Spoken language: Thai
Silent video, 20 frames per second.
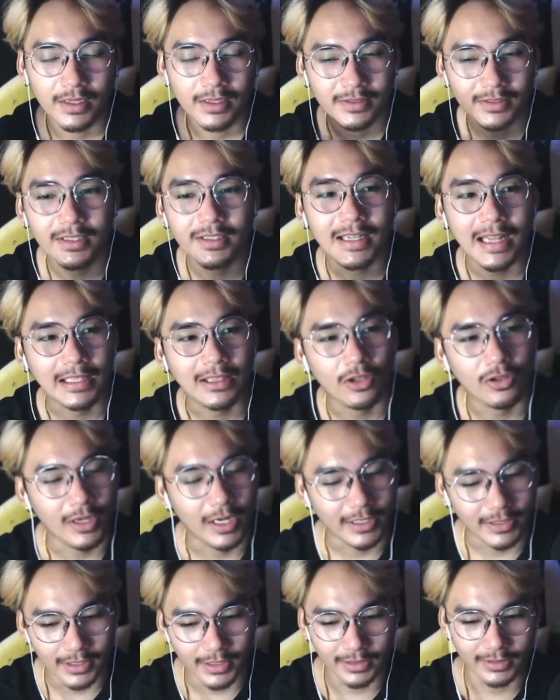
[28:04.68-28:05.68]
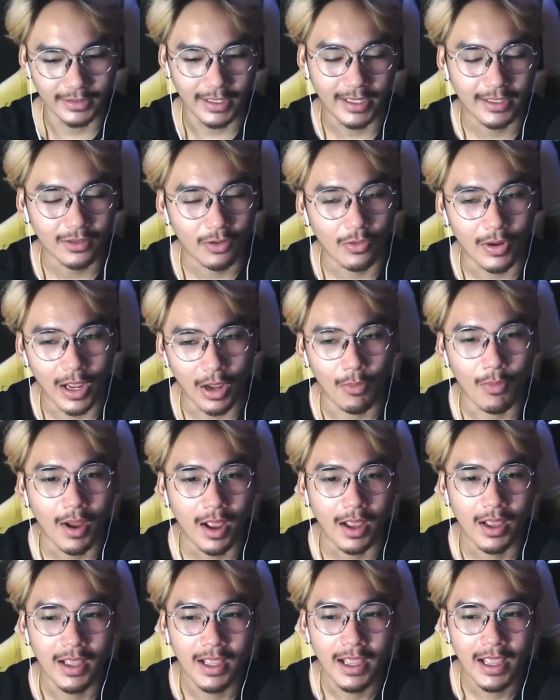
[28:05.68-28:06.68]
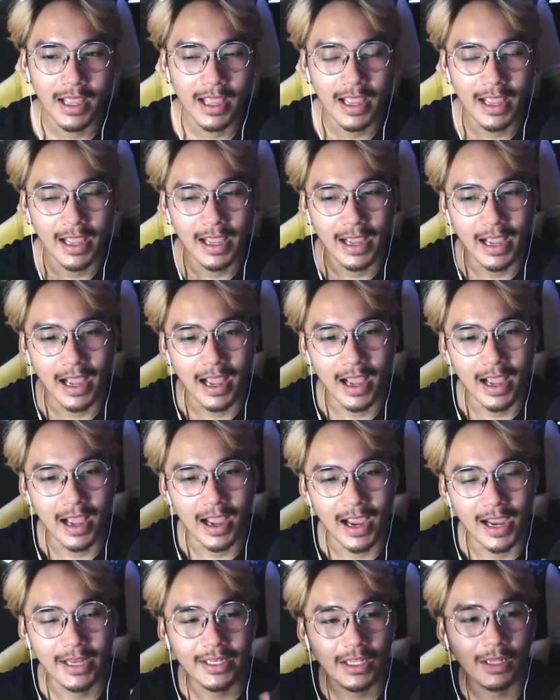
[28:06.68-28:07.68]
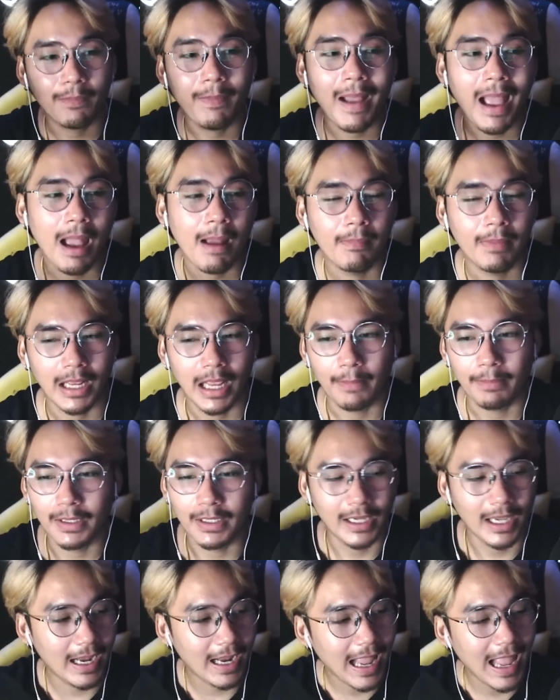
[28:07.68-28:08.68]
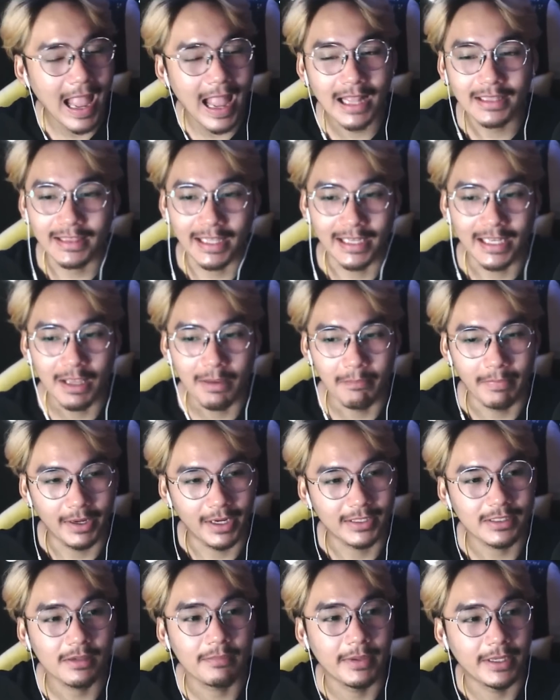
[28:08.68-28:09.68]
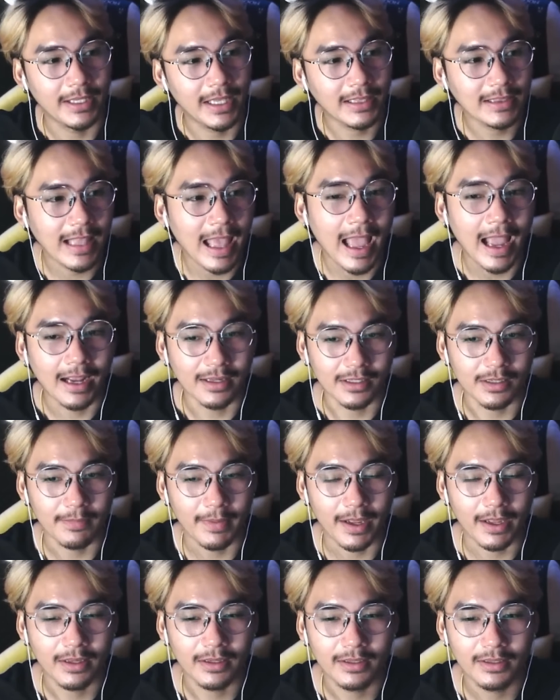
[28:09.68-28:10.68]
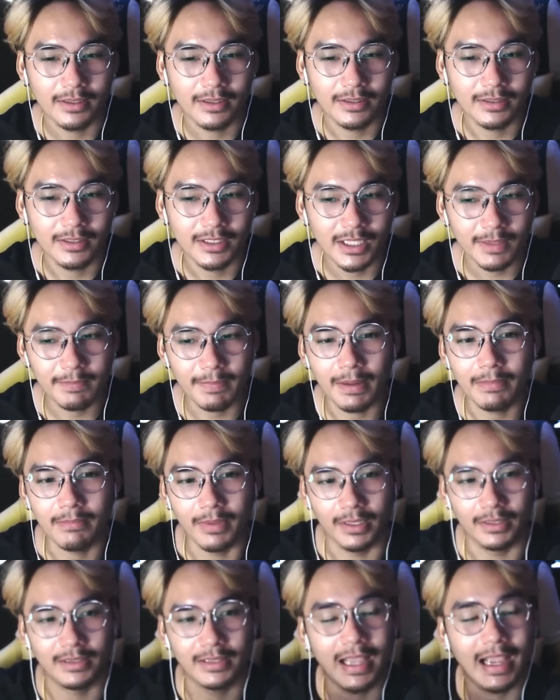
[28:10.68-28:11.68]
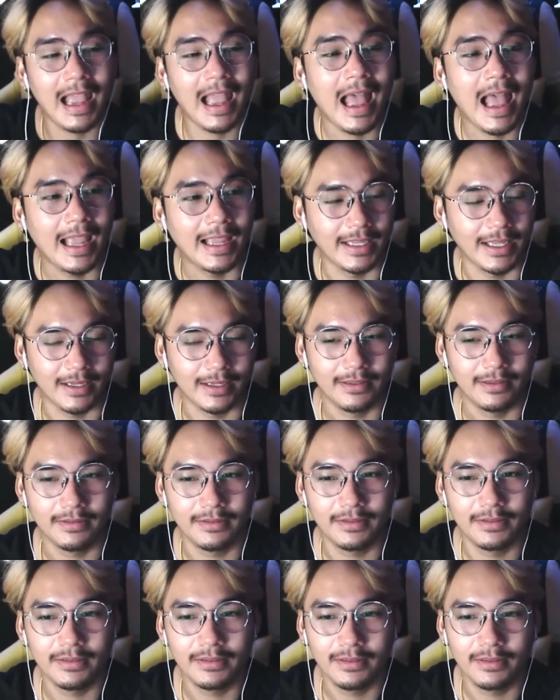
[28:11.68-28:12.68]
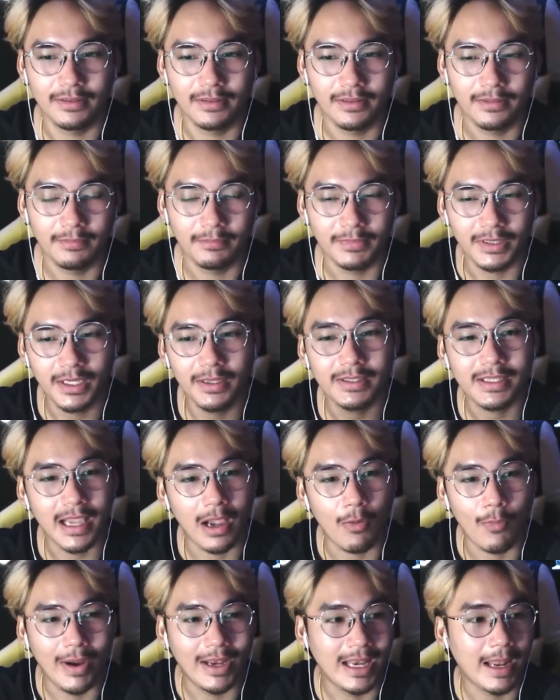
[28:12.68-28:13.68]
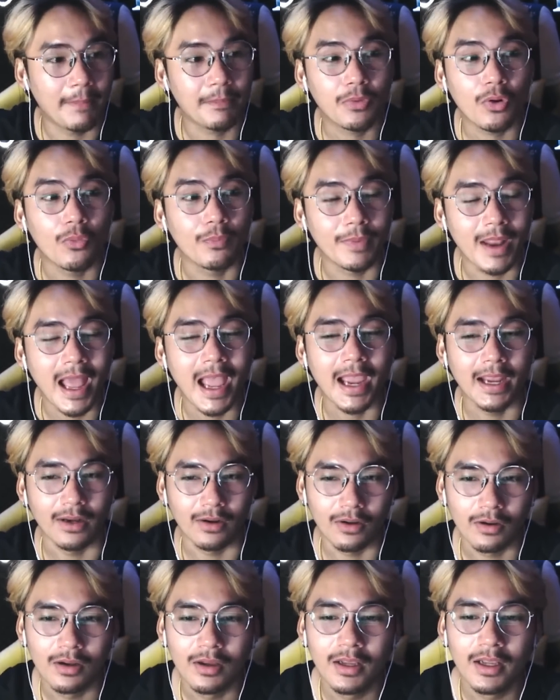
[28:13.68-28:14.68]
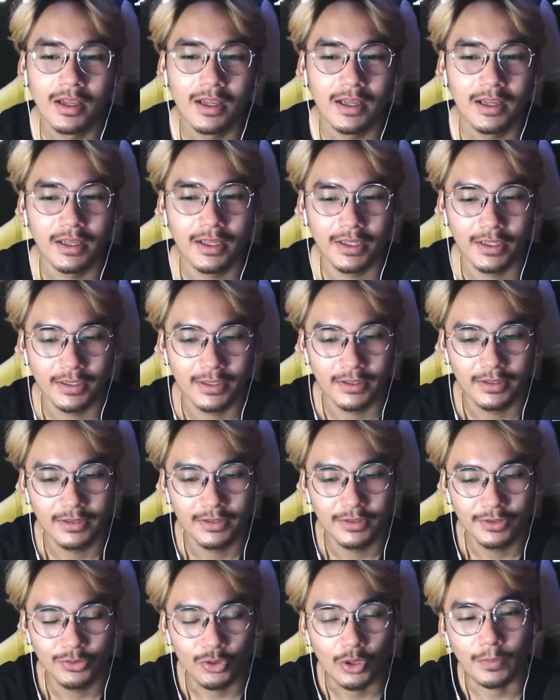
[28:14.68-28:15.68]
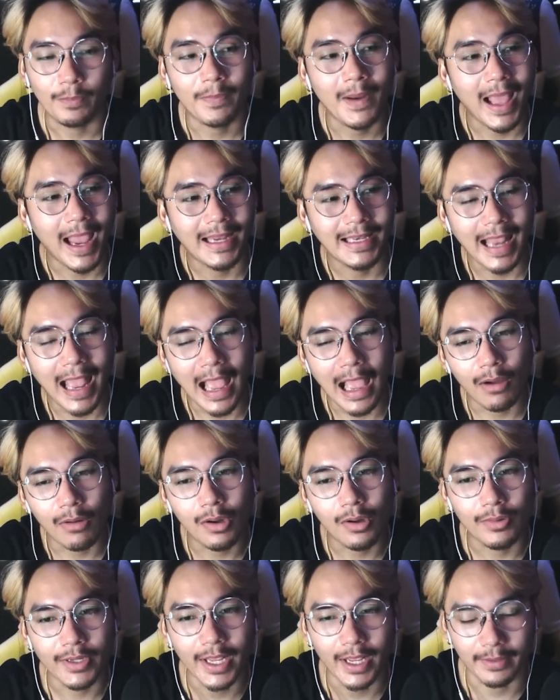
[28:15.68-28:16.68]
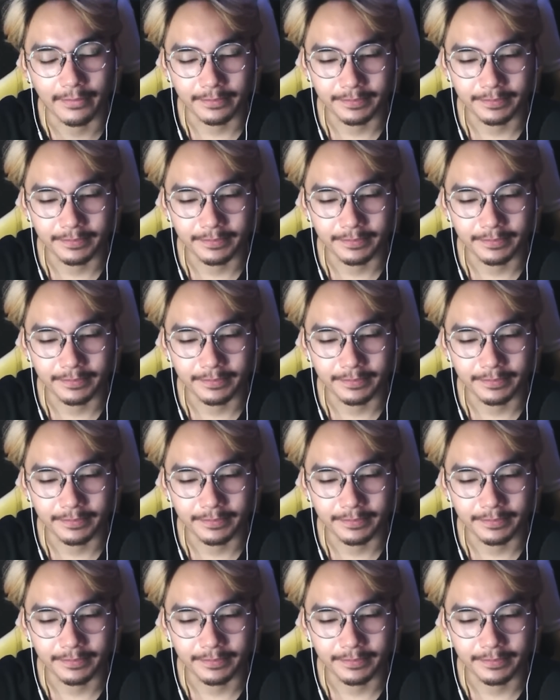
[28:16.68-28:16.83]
ซึ่งณตอนนั้นคือเต็นท์ของเขาอ่ะให้นึกภาพนะครับคือข้างๆเต็นท์น่ะมันก็จะมีหน้าต่างใช่ไหมที่เป็นเหมือนตะข่ายที่จะเอาไว้รับลมได้เนาะส่วนปลายเท้าเขาเนี่ย